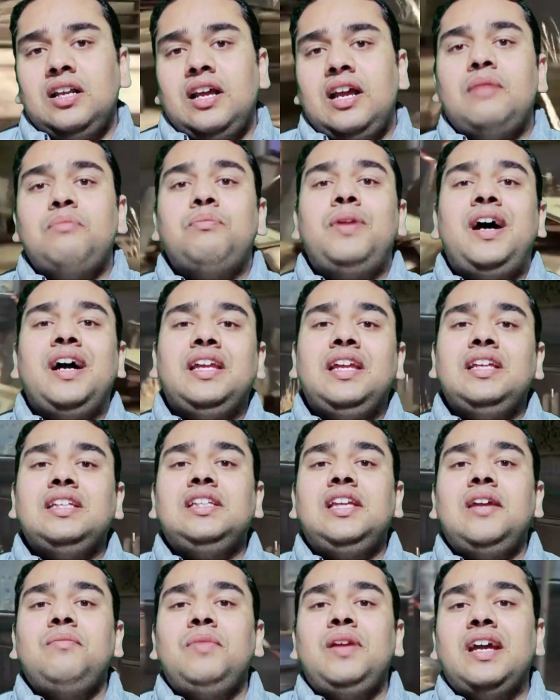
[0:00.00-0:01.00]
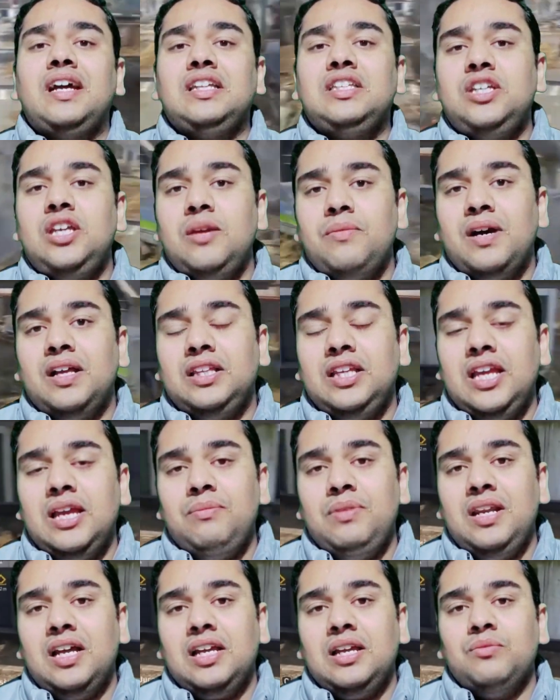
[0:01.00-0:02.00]
रखना है बाकी इस गेम की देखिए अच्छी बात
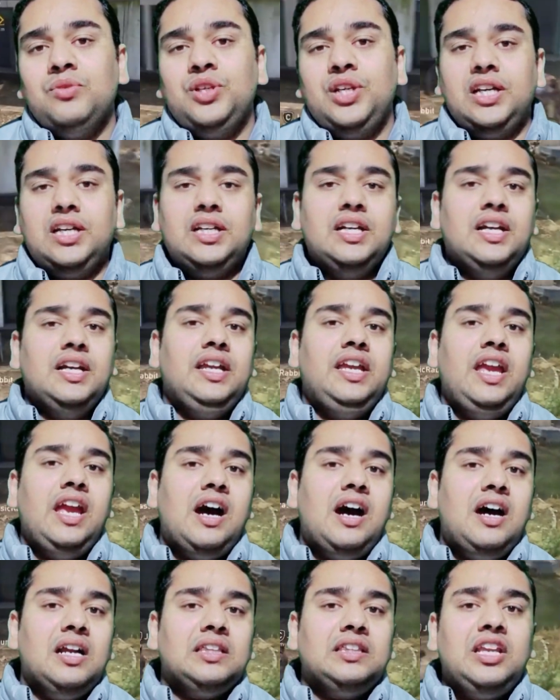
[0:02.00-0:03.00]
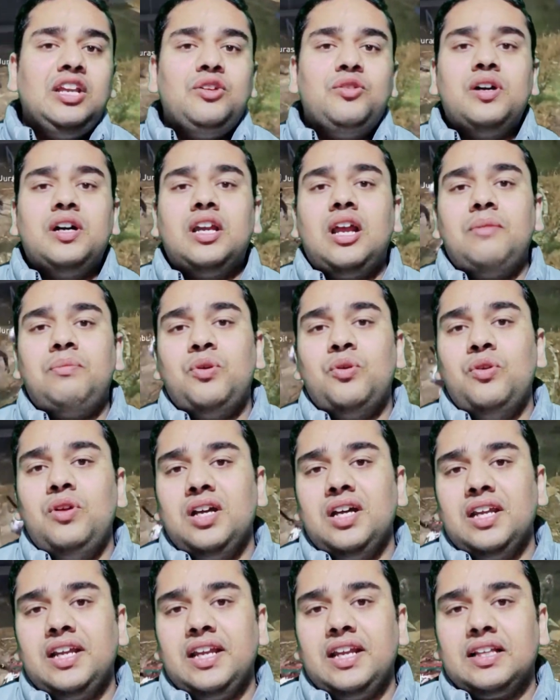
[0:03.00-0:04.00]
ये भी लगी मुझे कि आर थ्री को अगर आप
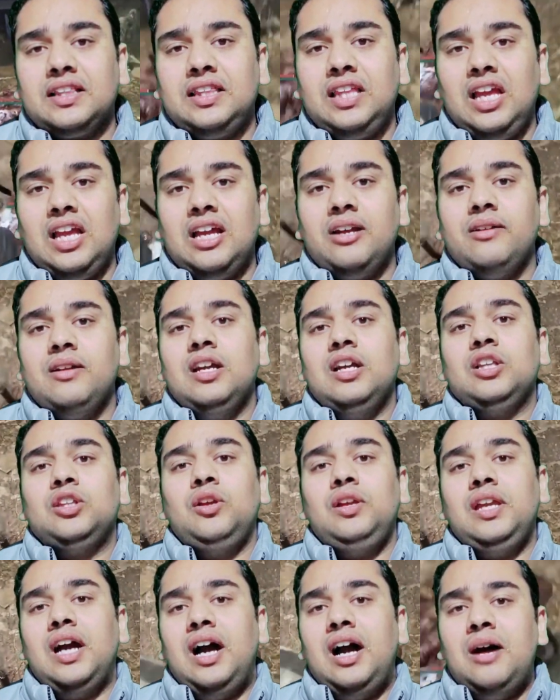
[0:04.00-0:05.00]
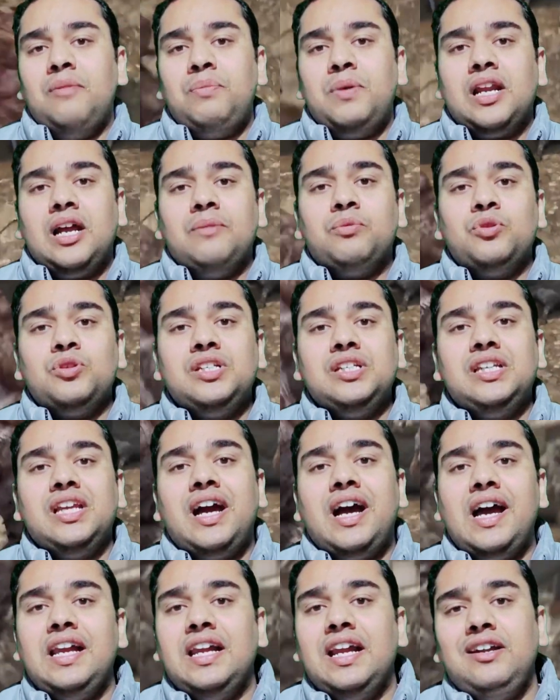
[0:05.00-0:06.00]
होल्ड करके रखते हैं तो यहाँ पर आपको
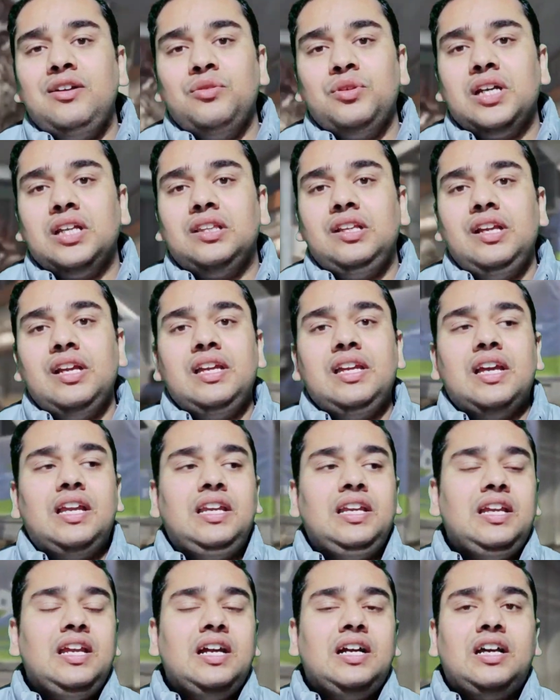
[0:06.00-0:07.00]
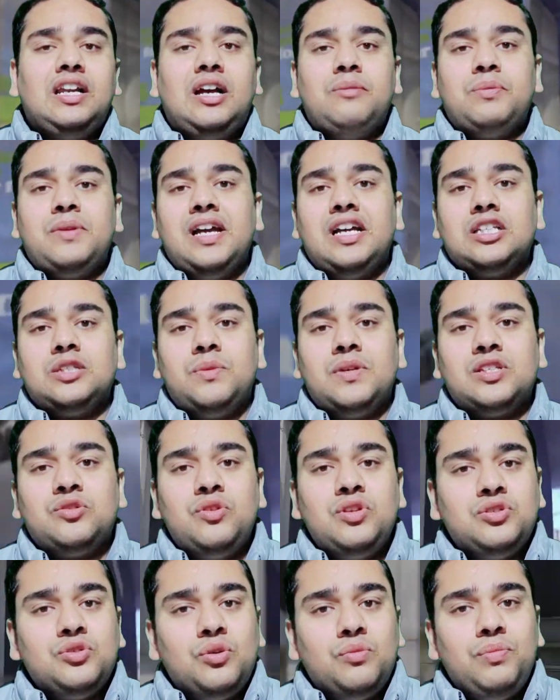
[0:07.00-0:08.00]
चीज़ें हाईलाइट हो जाती हैं यानी कि अगर आपके आसपास कोई